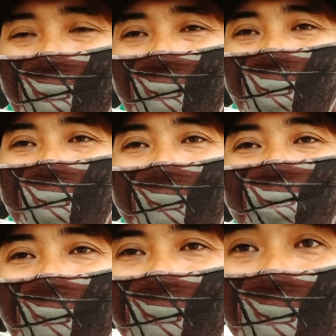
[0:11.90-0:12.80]
Eh, syukur
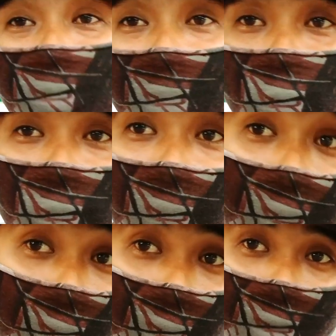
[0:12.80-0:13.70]
alhamdulillah sahabat, semoga
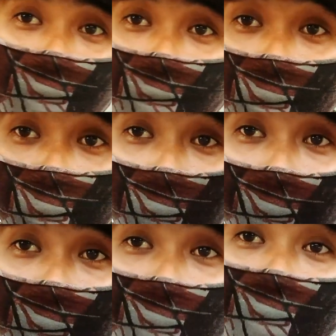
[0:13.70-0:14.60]
hari ini kita tetap
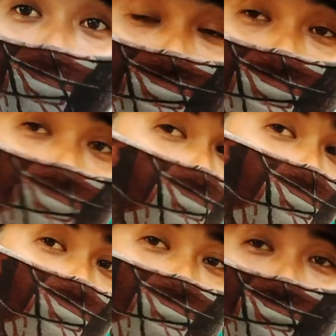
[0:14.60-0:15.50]
diberikan kesehatan,
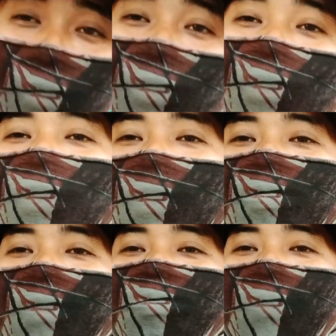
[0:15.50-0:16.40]
rezeki
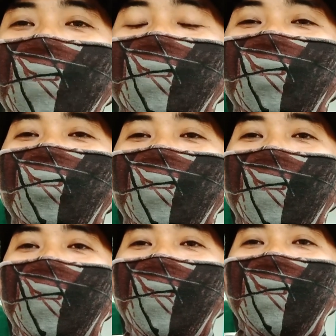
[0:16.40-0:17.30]
yang melimpah dan
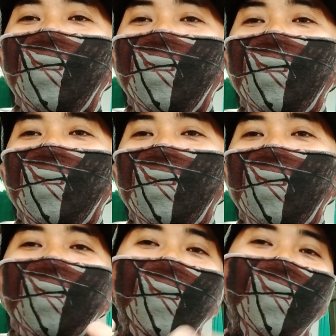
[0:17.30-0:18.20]
juga halal
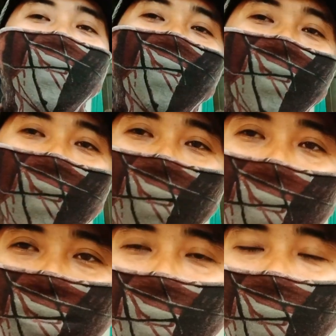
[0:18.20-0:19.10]
agar kita
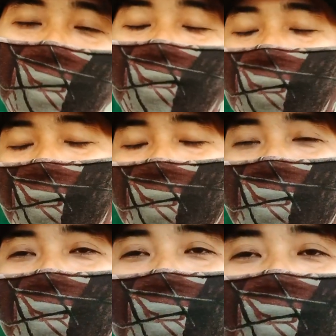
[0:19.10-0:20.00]
bisa
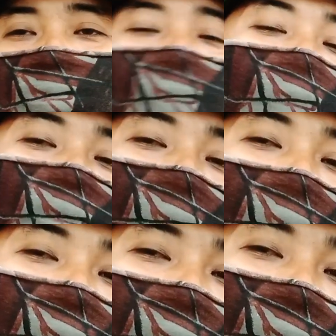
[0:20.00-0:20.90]
beraktivitas dan
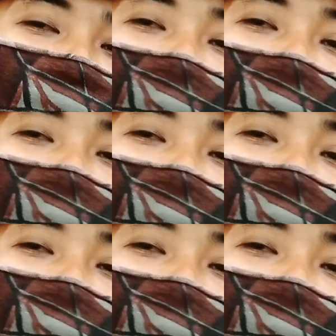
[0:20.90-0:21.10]
beribadah dengan